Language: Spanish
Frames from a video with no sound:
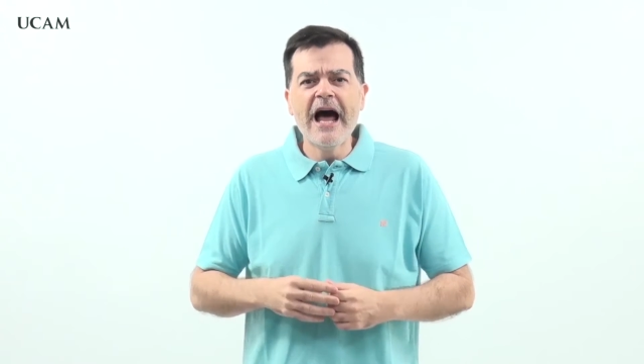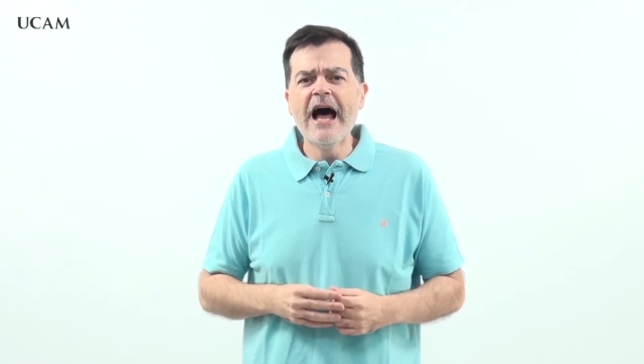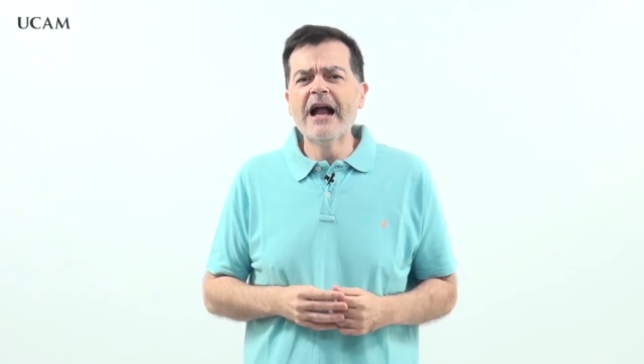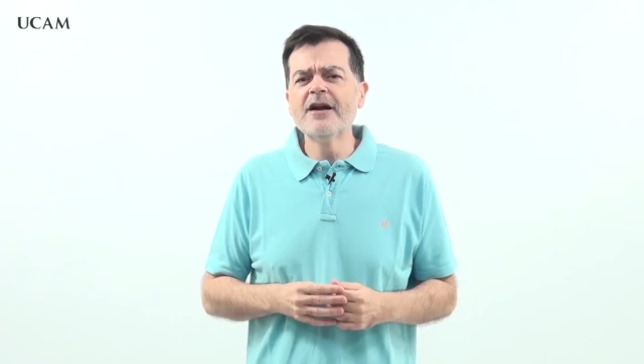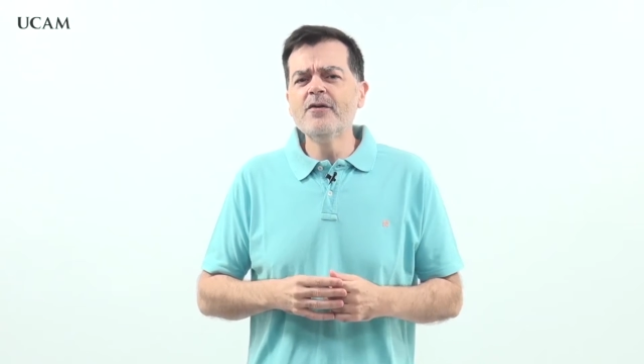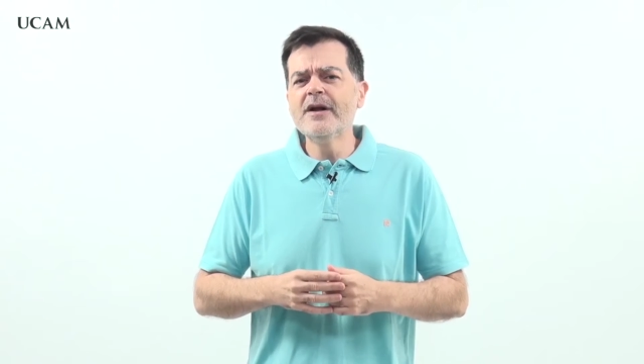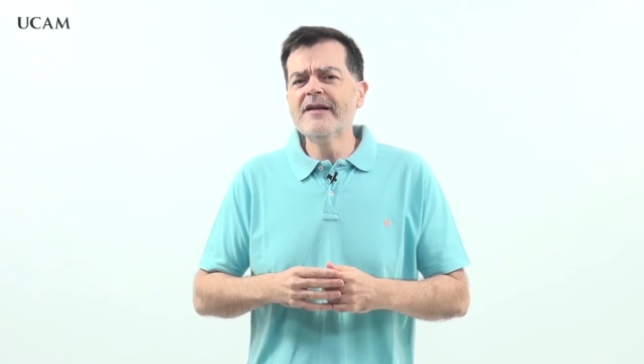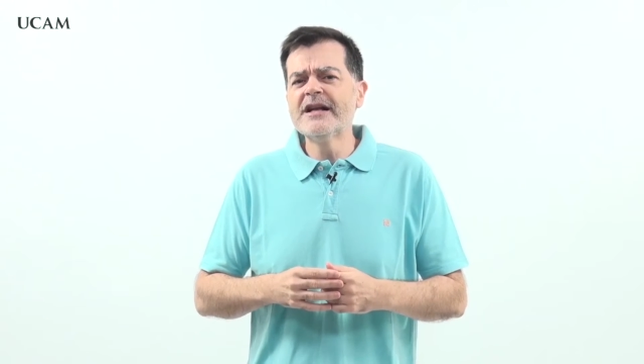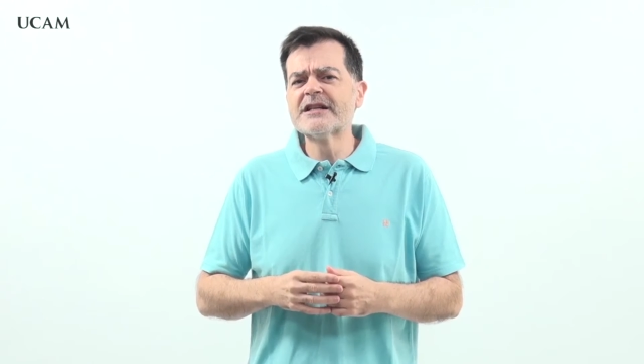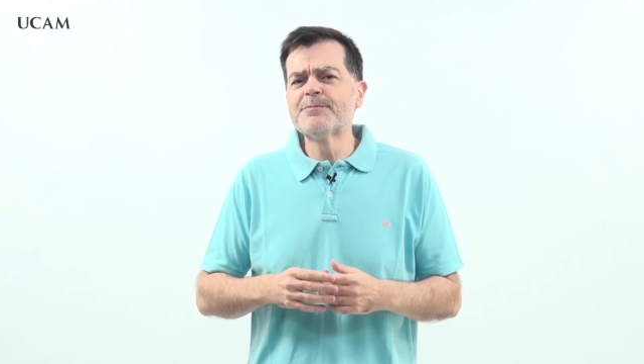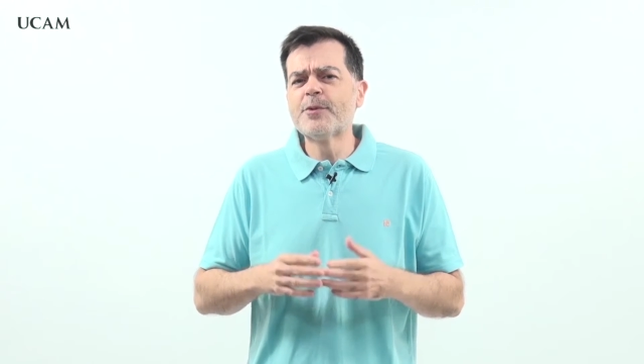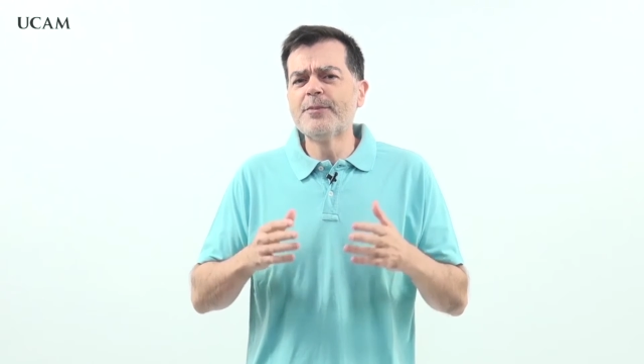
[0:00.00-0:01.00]
alguna de
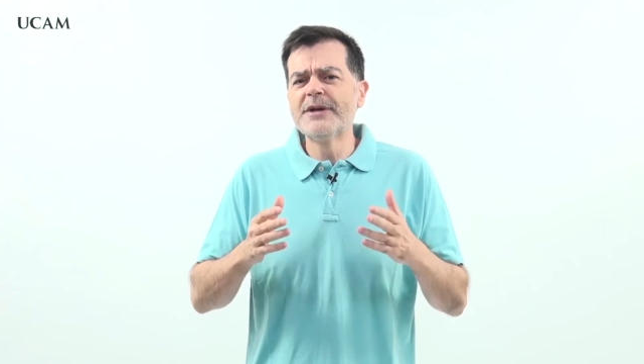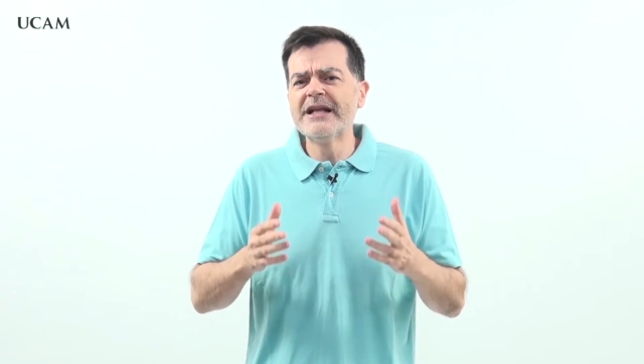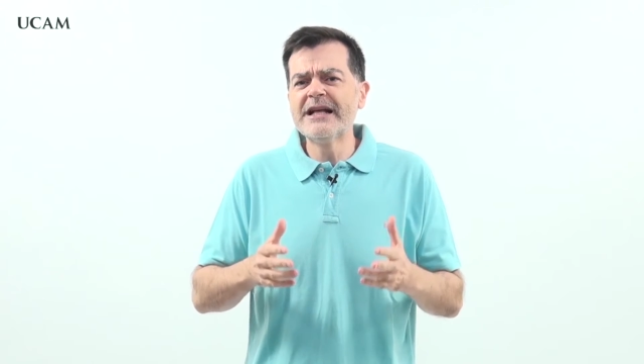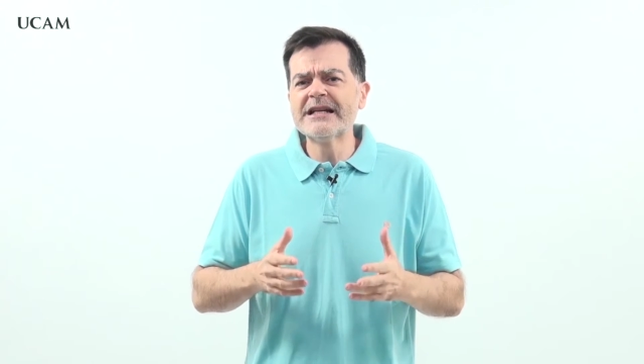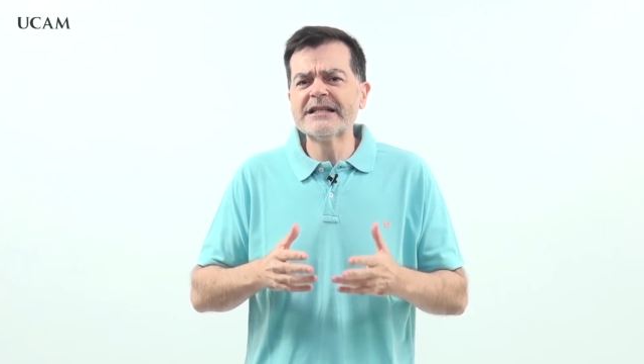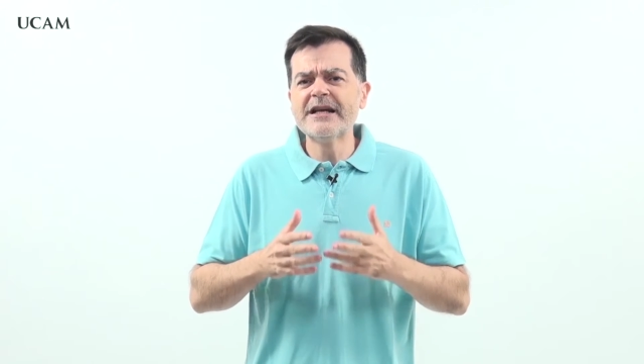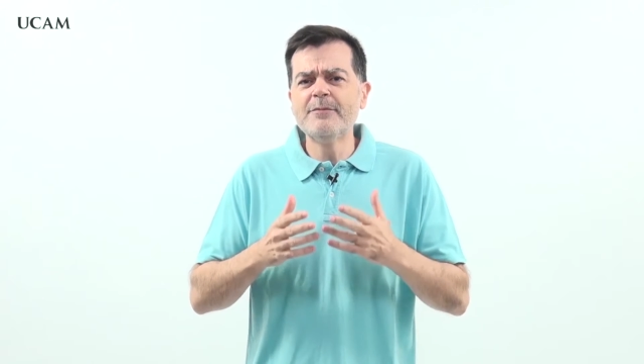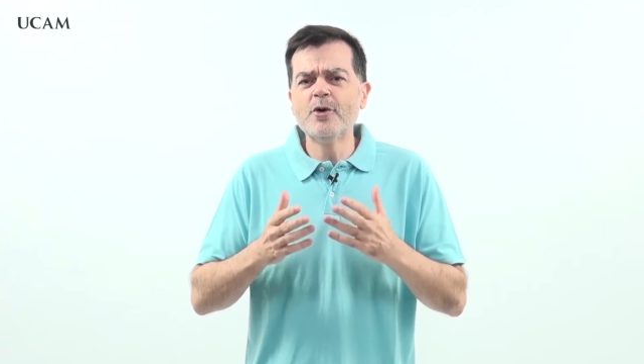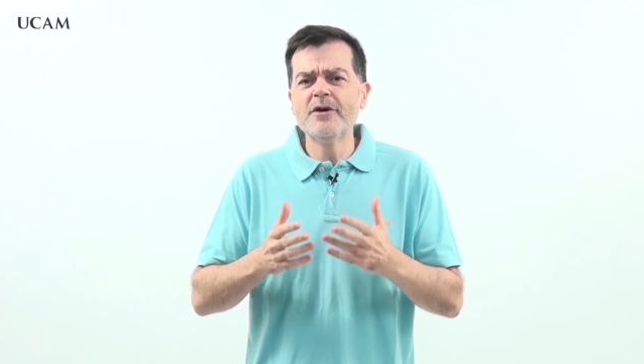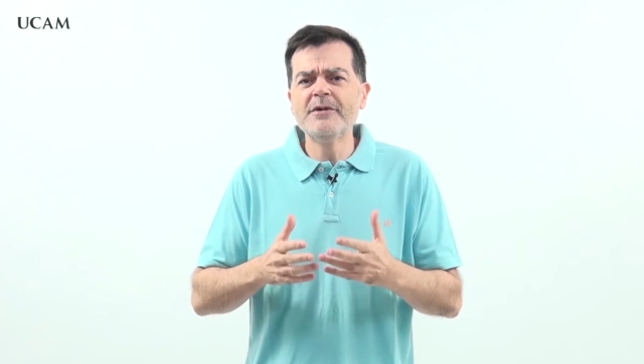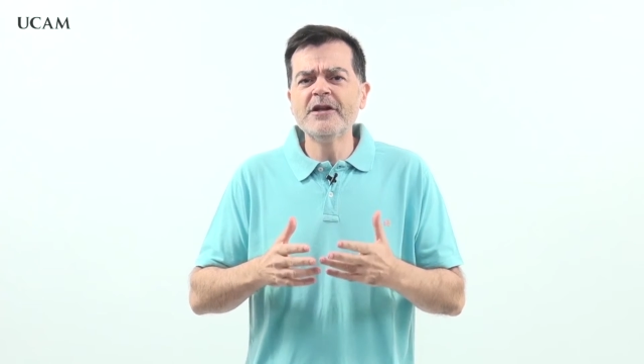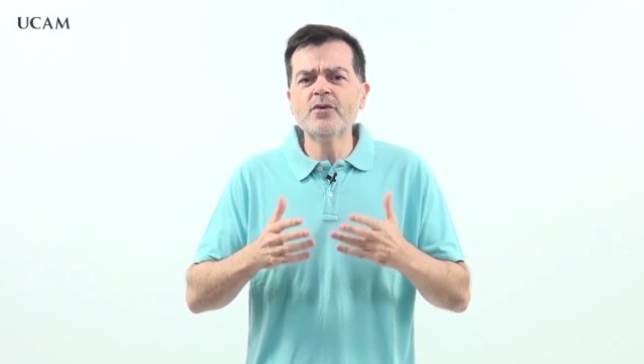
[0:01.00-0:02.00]
las propiedades del
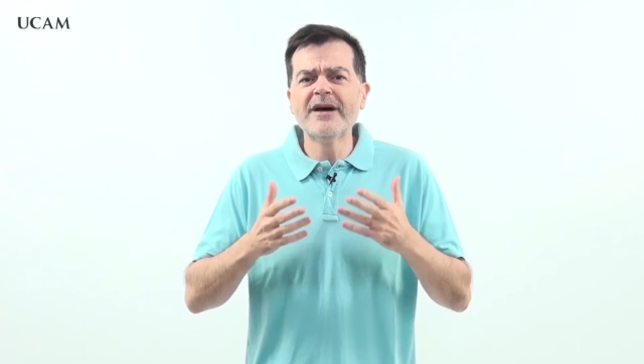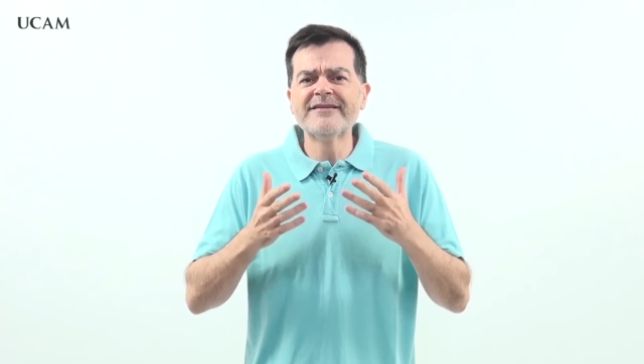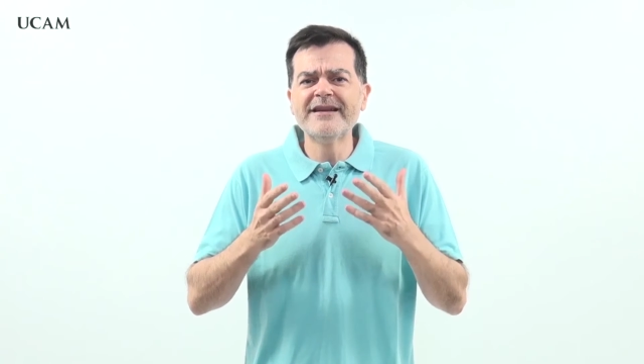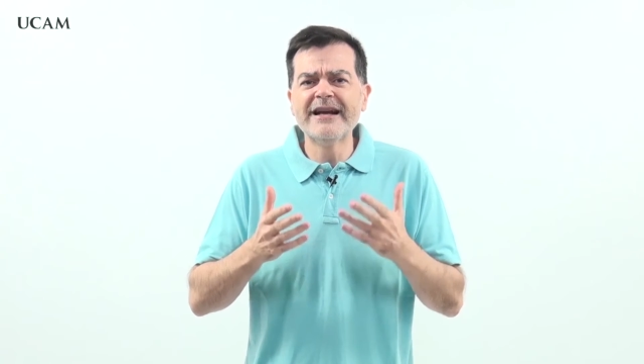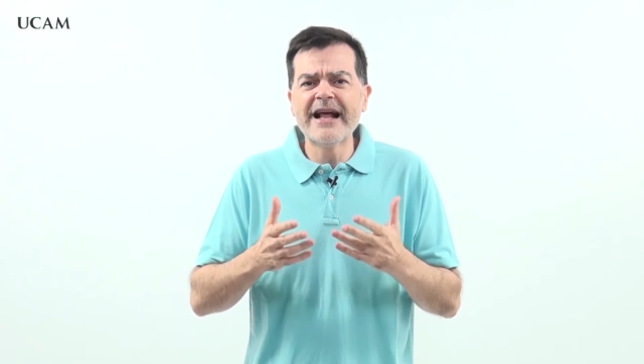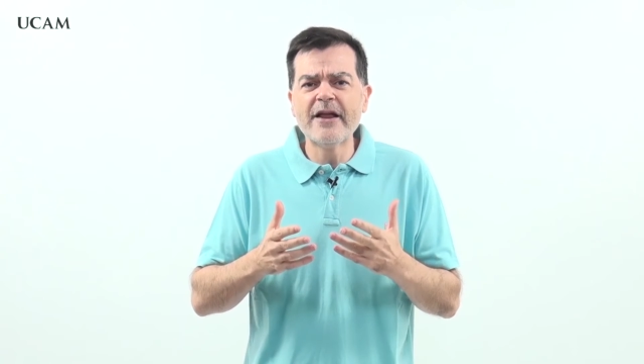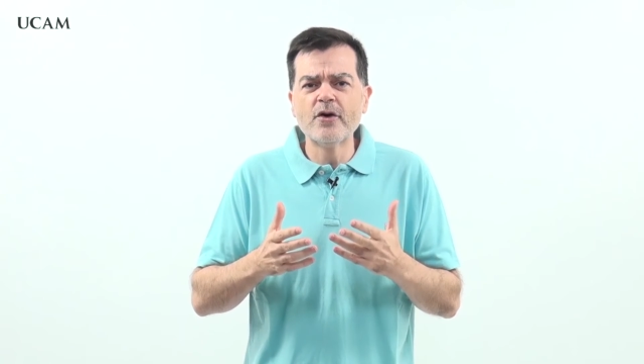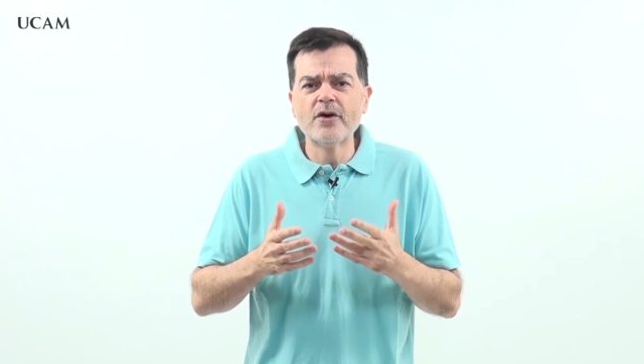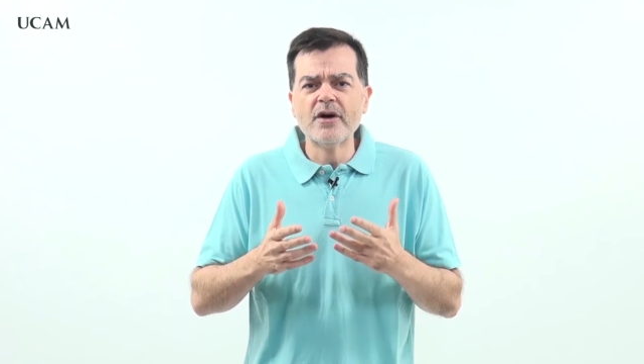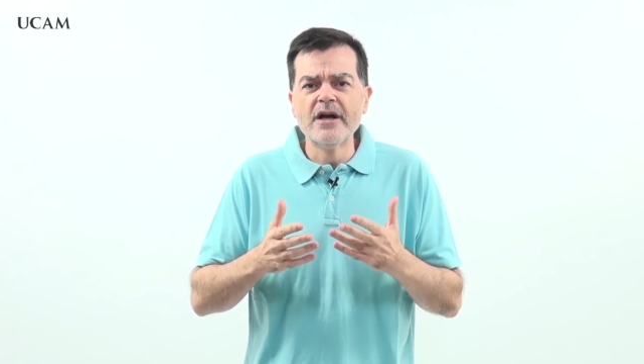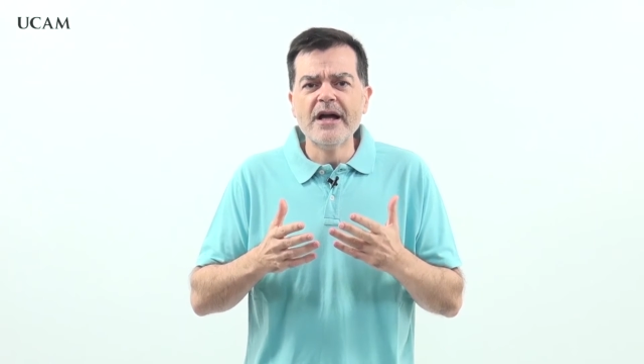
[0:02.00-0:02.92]
movimiento acelerado,